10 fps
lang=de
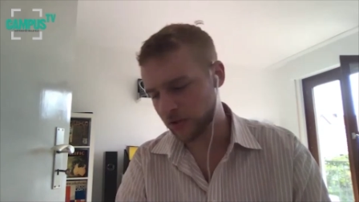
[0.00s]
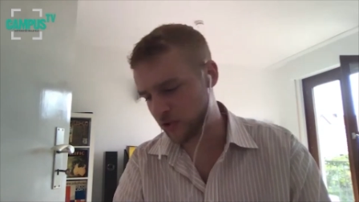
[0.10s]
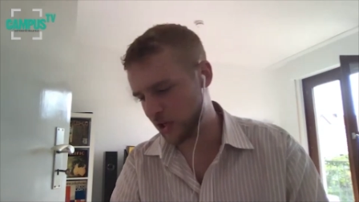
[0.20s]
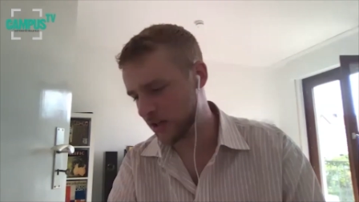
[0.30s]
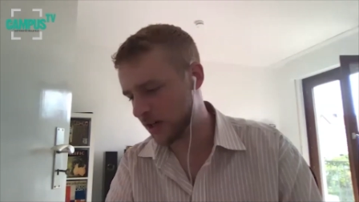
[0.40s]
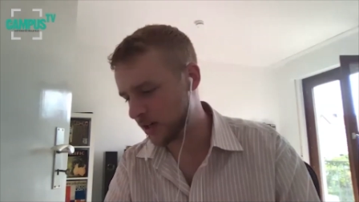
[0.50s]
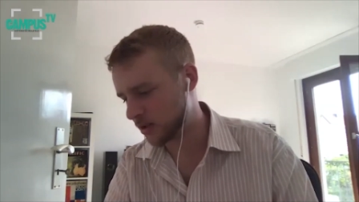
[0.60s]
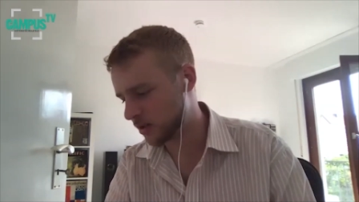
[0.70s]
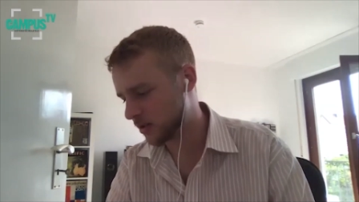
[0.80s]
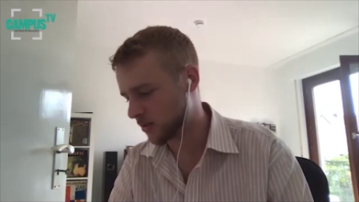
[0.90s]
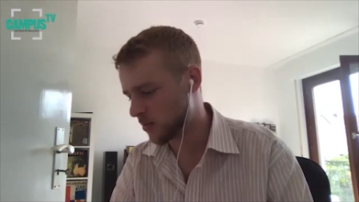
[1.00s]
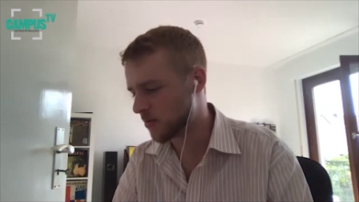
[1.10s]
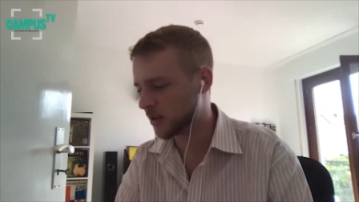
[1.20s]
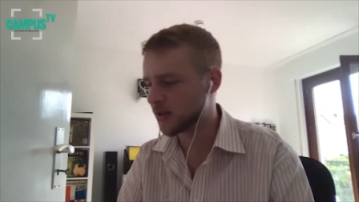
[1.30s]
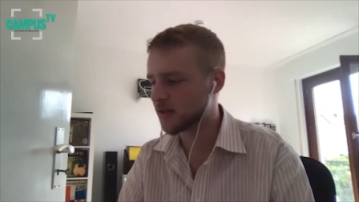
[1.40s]
geht eigentlich. Also mir
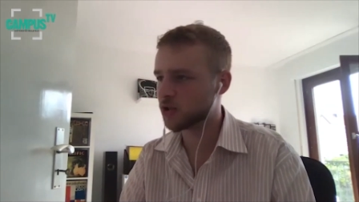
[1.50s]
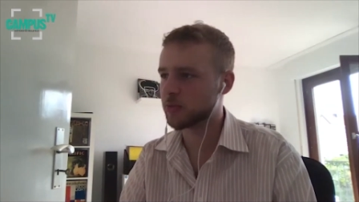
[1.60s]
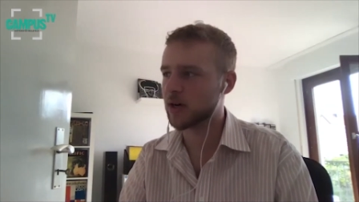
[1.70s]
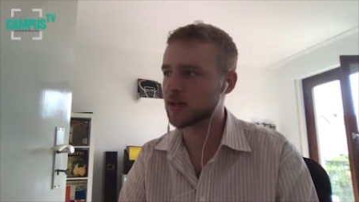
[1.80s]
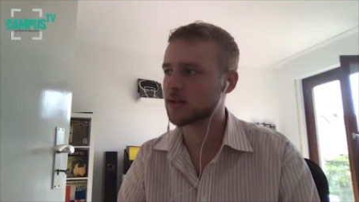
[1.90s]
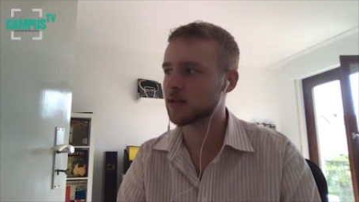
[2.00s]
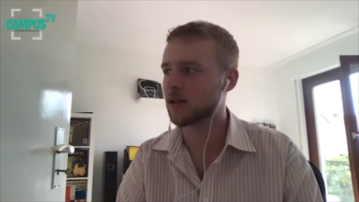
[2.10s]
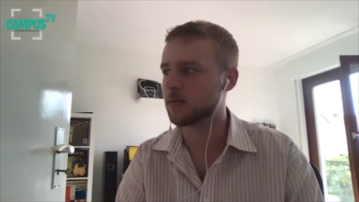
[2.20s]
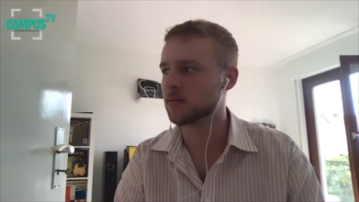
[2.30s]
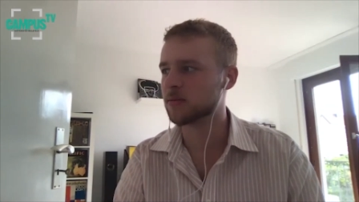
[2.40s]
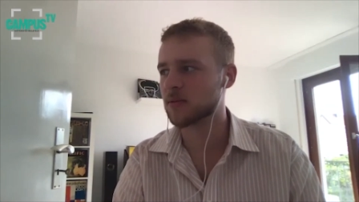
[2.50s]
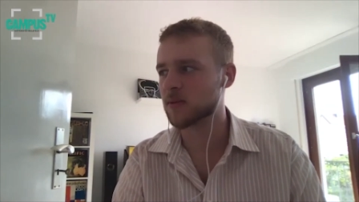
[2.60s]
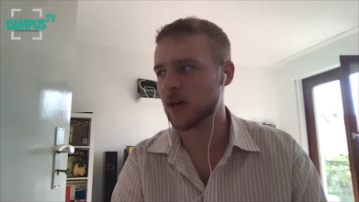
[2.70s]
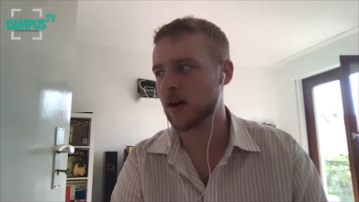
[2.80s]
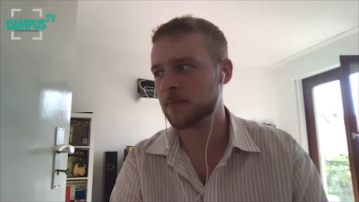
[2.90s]
macht das ja Spaß. Ähm, es
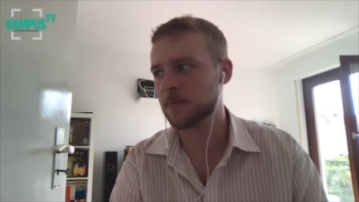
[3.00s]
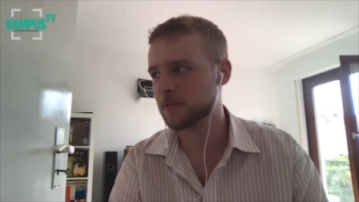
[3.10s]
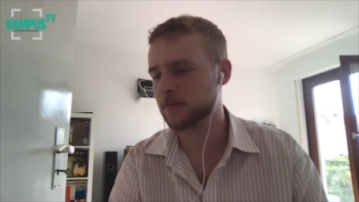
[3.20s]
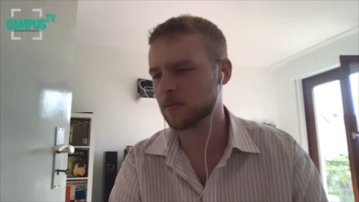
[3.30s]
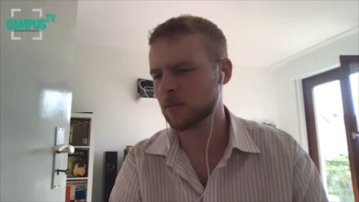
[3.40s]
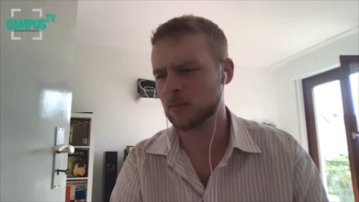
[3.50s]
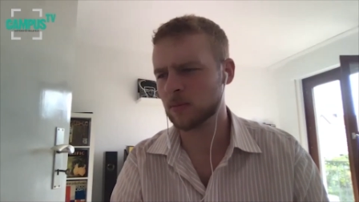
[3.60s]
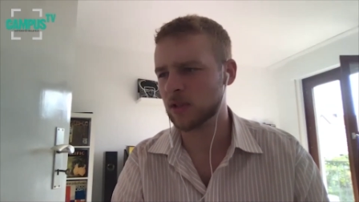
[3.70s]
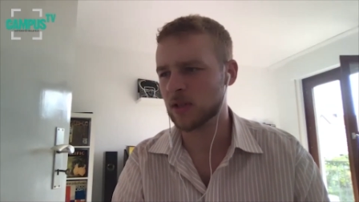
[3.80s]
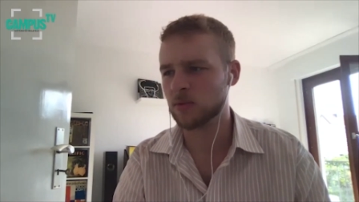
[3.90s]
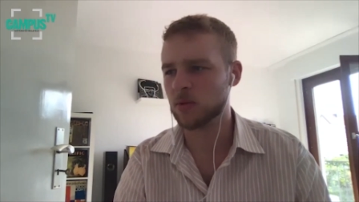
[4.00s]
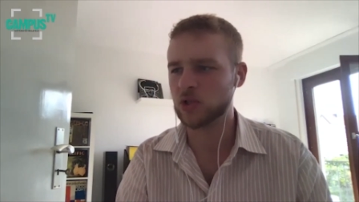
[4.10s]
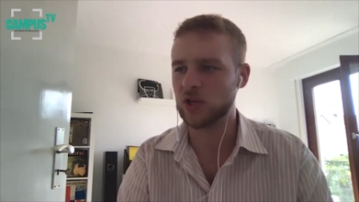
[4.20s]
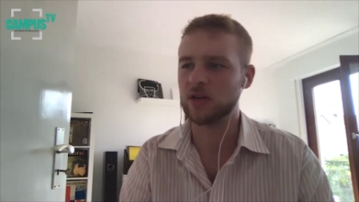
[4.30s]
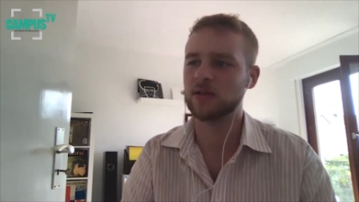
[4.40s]
gab, das
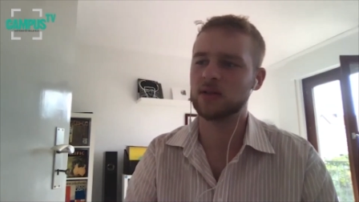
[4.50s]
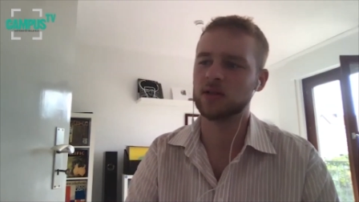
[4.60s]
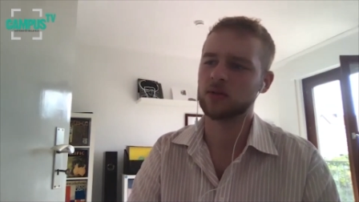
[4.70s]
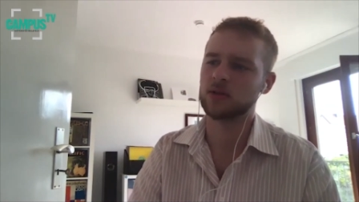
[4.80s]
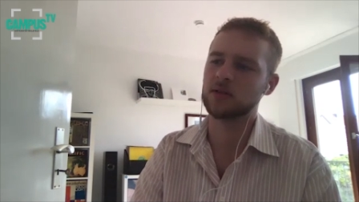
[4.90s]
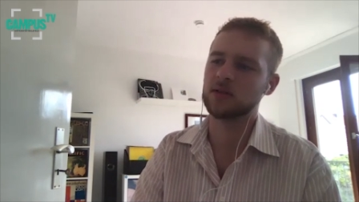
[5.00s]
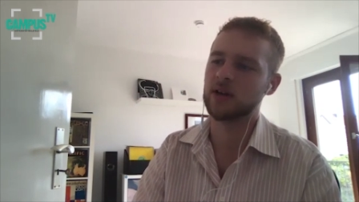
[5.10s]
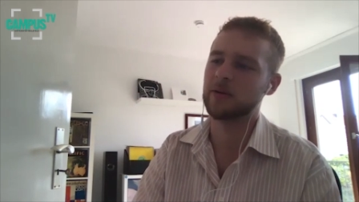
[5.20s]
überschneidet sich auch nicht. Es gab